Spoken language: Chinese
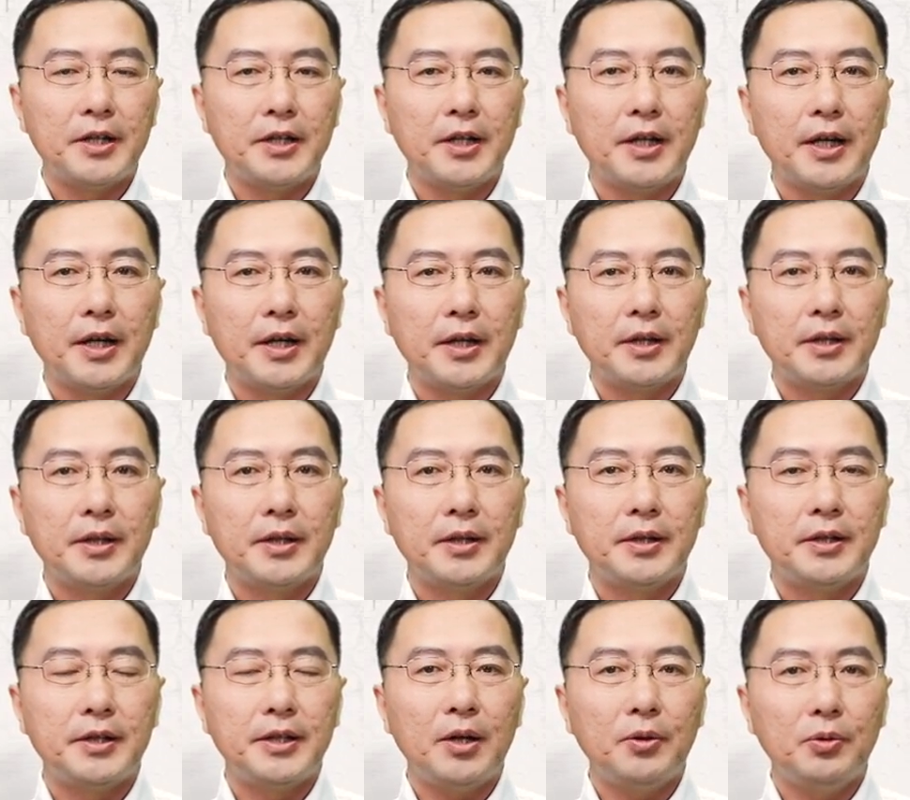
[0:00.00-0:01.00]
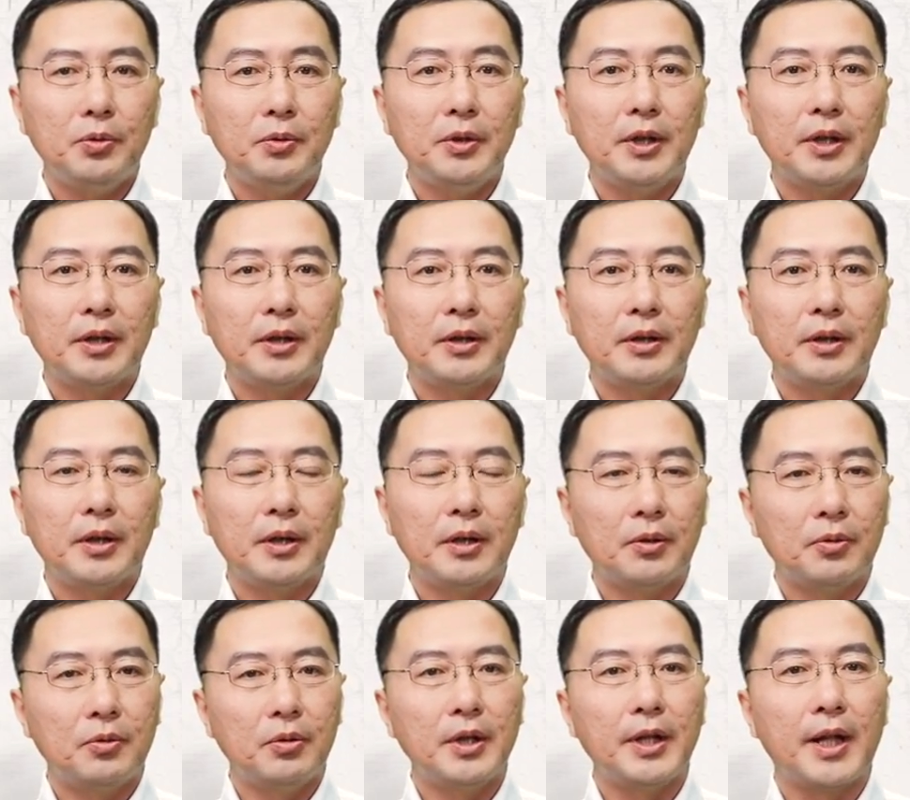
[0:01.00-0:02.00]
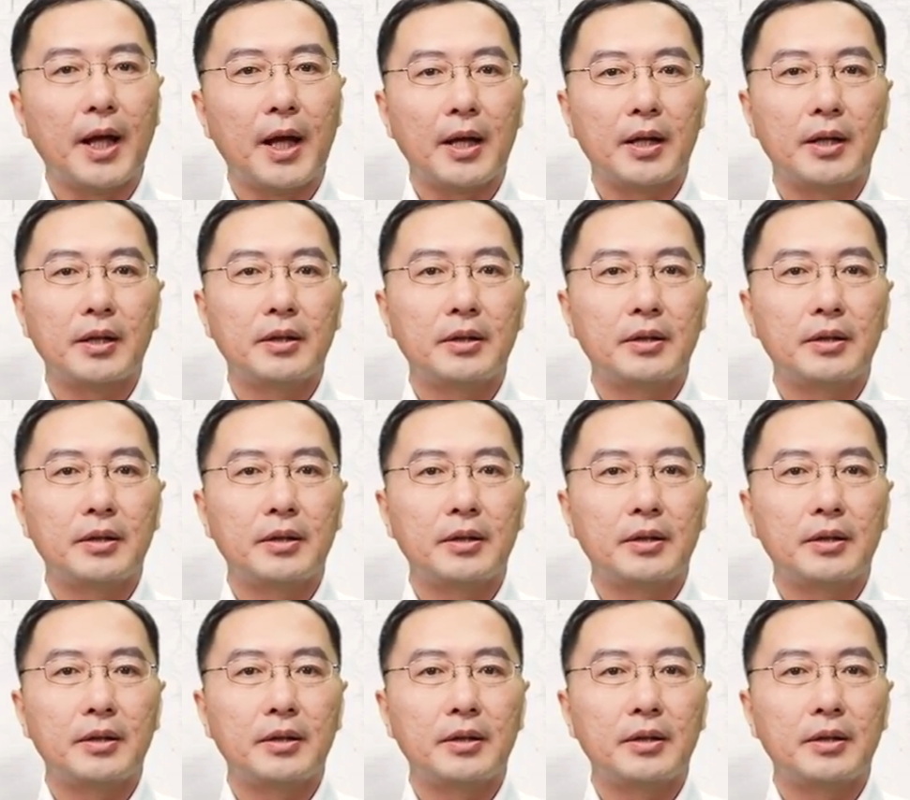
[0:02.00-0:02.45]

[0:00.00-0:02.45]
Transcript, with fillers: 且加工呢很困难，